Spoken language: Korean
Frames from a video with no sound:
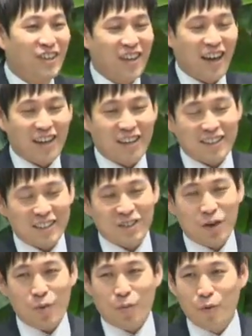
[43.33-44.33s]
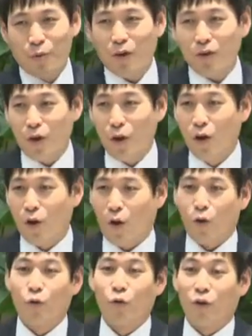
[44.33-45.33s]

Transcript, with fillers: 해가 뜨는 걸 보면 어,